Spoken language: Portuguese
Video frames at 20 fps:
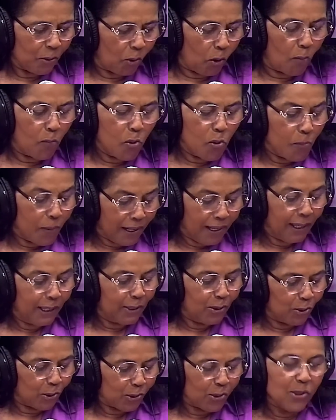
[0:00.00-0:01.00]
como
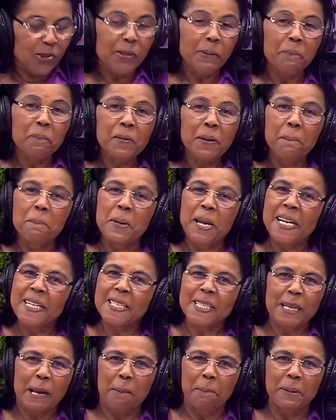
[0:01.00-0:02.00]
humanos, bem
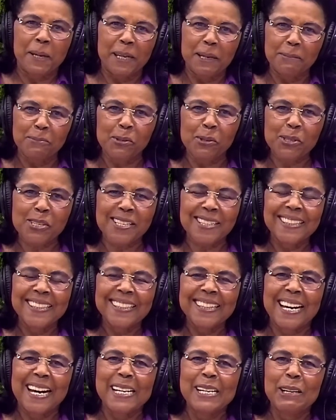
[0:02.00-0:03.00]
sabemos
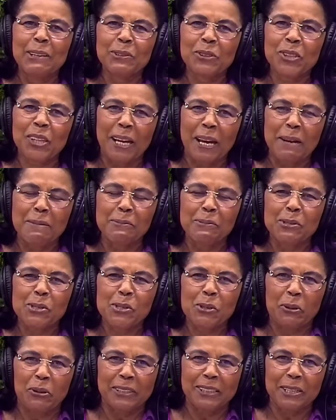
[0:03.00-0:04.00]
que não temos
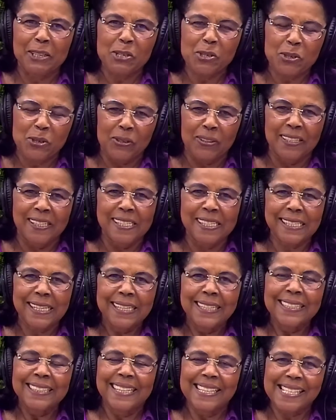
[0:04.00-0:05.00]
condições
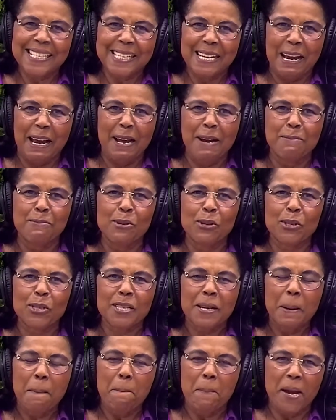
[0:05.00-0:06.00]
de sermos
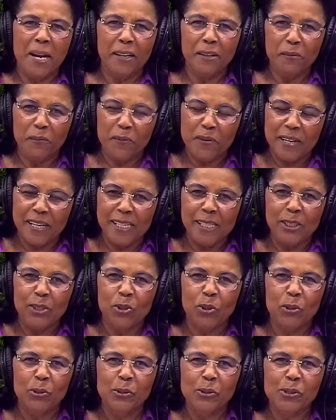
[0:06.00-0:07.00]

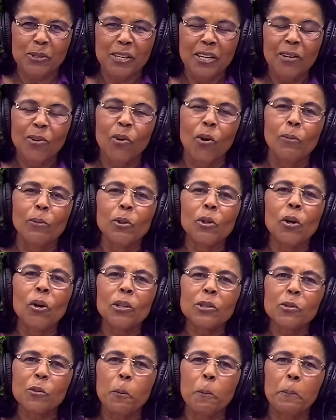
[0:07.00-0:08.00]
perfeitos como
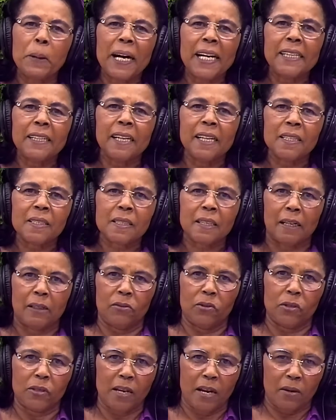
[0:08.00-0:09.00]
nosso Pai que está
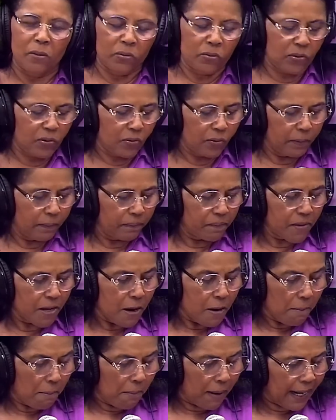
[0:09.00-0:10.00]
nos céus.
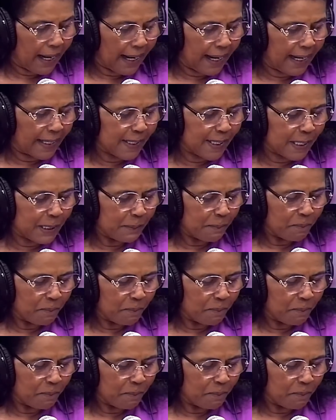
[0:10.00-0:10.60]
Mas